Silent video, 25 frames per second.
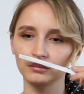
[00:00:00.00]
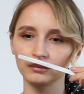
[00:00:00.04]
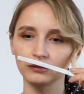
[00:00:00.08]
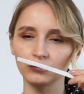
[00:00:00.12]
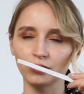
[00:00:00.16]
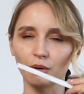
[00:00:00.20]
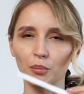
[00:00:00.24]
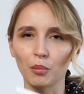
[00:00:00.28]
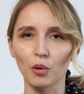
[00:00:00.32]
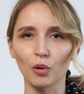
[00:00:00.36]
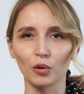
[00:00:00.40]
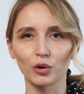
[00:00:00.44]

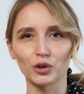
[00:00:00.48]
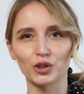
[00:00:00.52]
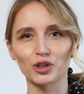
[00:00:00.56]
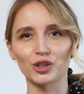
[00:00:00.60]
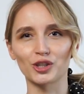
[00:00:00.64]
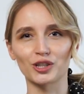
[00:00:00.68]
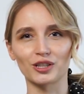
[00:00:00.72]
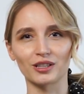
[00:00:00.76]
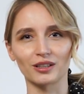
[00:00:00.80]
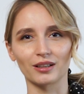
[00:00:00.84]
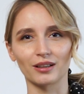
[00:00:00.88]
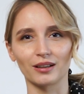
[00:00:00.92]
вам
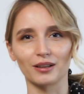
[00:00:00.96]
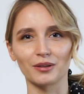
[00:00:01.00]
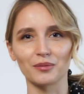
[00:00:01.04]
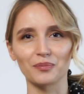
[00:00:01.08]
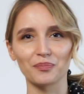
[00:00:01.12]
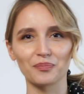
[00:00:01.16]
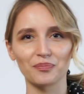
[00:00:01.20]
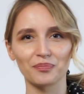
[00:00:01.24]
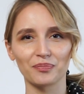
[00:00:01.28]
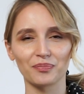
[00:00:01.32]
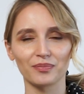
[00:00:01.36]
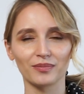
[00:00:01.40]
хочется
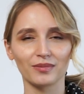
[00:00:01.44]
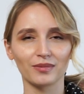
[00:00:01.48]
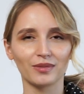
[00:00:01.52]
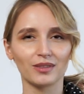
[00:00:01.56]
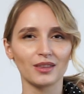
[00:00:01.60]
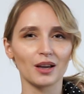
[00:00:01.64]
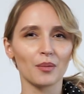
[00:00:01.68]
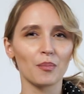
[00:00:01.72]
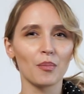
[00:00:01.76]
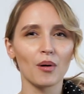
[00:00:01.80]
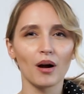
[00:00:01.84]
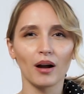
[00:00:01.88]

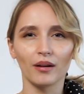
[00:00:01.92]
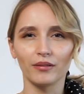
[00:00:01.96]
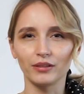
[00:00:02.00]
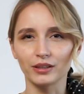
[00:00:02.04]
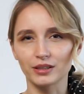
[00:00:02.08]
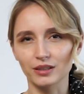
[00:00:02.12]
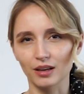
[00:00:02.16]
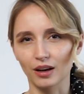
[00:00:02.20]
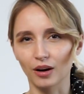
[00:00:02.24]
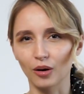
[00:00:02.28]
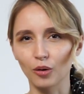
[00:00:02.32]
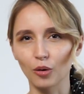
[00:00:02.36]

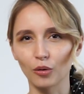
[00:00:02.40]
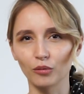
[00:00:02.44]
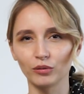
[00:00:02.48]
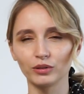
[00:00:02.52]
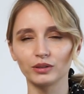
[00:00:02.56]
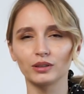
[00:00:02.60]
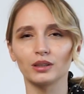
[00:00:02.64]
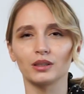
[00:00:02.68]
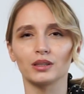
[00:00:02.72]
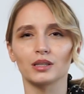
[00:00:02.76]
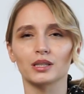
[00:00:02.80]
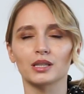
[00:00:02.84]
добавить
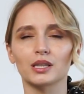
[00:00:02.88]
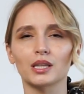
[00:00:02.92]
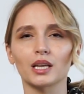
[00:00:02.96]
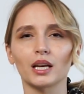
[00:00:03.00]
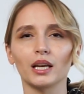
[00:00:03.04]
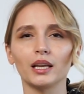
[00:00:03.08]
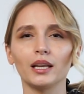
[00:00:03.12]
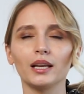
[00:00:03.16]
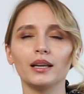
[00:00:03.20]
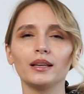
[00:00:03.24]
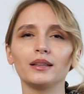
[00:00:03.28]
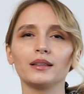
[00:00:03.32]
какого-то
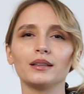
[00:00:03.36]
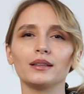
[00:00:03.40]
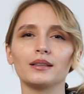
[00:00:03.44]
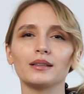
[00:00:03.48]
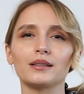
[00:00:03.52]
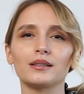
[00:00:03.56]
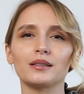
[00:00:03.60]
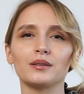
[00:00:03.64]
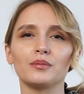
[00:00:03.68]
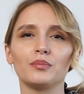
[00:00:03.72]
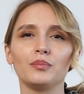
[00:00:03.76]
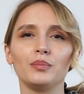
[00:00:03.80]
настроения
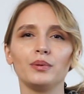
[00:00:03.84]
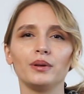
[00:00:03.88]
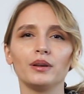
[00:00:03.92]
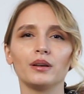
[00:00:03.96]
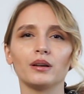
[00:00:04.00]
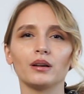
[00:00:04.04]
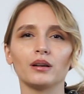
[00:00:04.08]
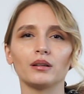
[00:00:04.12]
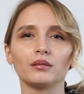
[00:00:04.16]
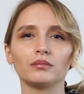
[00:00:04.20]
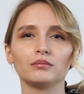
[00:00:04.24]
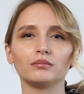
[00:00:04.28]

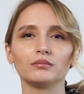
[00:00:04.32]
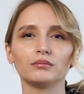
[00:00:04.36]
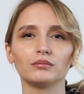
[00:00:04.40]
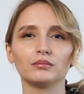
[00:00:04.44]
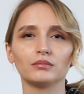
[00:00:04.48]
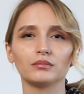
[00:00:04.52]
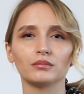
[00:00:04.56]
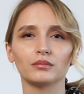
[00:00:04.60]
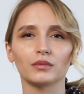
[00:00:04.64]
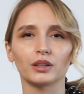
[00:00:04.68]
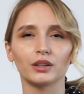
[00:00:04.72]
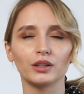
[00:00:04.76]
себе,
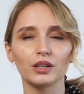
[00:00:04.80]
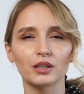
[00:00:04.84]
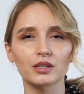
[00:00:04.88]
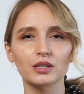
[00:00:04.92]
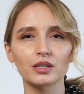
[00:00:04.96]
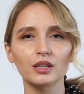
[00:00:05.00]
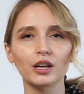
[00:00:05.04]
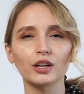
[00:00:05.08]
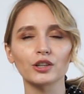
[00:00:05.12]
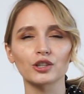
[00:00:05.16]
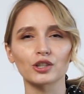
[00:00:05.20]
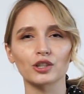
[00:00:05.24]

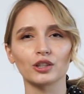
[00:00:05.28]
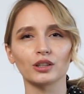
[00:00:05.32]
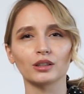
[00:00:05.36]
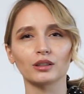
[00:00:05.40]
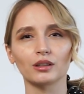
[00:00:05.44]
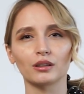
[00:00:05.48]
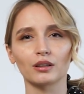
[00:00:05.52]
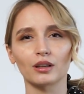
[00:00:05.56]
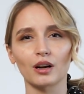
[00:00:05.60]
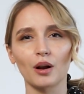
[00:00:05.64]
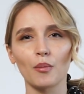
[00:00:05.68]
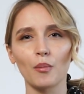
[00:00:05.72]
однозначно
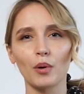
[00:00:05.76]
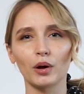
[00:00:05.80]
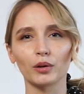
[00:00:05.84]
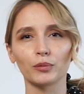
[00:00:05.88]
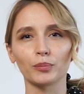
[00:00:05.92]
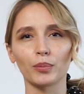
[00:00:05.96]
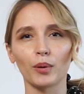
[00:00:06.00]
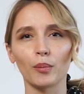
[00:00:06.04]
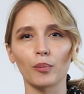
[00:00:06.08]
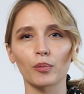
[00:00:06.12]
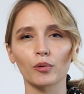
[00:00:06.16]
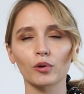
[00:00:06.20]
этот
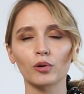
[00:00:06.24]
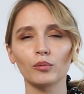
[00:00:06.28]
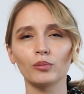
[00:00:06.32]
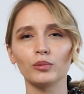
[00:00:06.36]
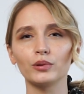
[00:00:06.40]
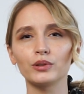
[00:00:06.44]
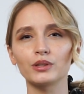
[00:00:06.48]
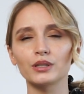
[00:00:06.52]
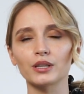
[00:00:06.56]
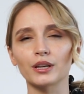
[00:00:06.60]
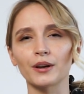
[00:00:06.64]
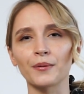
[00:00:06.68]
аромат
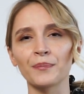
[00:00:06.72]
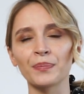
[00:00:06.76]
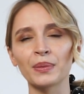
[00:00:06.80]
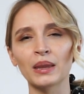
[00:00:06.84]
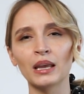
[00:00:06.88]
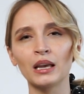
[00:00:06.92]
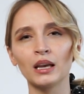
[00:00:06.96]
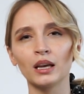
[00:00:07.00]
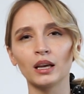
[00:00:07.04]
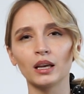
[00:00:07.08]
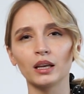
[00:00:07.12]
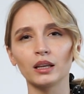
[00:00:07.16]
попробуйте.
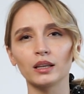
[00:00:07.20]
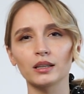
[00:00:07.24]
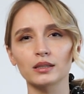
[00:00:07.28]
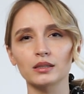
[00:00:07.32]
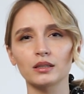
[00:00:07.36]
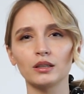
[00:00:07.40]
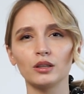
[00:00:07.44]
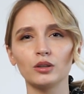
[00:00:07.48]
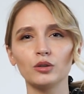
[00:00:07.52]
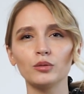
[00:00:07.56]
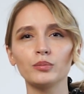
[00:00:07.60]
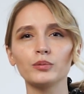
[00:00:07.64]

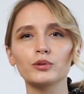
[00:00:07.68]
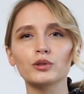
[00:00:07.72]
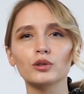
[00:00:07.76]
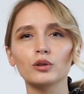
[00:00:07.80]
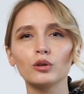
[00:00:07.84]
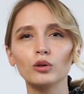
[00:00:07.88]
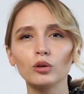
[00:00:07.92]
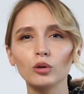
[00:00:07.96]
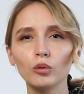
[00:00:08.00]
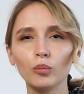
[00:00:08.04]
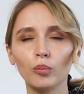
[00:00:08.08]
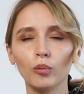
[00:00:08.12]
Если любите
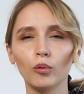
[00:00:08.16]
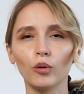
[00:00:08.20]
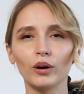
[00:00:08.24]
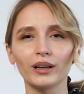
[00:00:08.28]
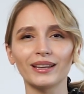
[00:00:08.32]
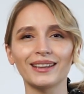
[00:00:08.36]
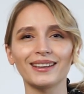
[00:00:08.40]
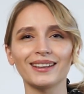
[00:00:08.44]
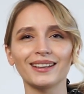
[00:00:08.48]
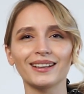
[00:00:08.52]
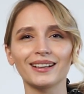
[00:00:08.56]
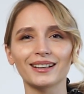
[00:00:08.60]

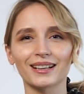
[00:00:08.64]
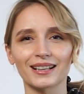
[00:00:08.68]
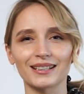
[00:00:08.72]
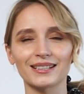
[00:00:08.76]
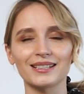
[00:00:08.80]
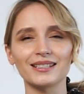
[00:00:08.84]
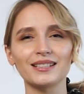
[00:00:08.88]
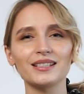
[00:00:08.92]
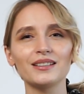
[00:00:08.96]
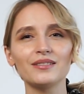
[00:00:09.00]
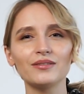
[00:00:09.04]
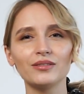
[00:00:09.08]
глубокие,
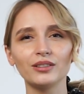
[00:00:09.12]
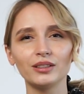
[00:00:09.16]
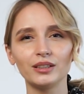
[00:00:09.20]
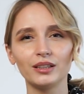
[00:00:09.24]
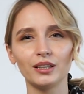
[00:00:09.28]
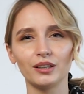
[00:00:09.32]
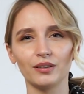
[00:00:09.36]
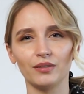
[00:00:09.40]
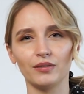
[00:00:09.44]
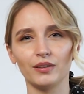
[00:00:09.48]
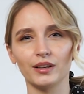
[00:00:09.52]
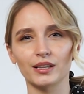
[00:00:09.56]
красивые
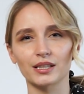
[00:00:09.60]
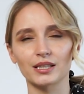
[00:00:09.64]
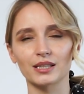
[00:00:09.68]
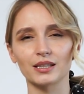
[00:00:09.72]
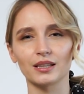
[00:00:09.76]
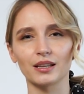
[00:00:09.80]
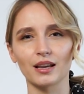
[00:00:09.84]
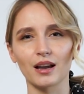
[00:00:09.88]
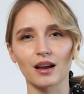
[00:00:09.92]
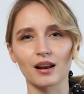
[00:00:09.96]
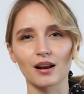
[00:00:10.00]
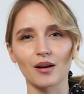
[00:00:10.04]

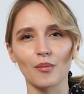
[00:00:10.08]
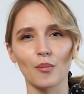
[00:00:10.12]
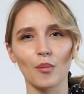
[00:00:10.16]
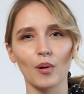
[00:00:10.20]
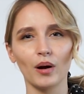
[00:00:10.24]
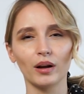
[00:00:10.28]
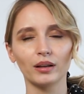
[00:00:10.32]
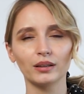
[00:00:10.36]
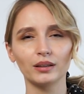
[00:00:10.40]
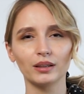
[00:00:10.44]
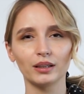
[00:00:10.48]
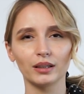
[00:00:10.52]
древесные
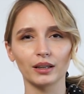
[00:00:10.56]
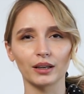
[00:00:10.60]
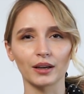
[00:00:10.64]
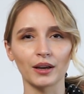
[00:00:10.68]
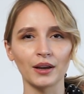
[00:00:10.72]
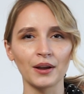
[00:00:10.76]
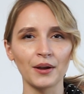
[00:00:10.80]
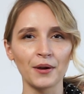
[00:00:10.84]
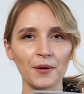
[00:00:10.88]
ароматы,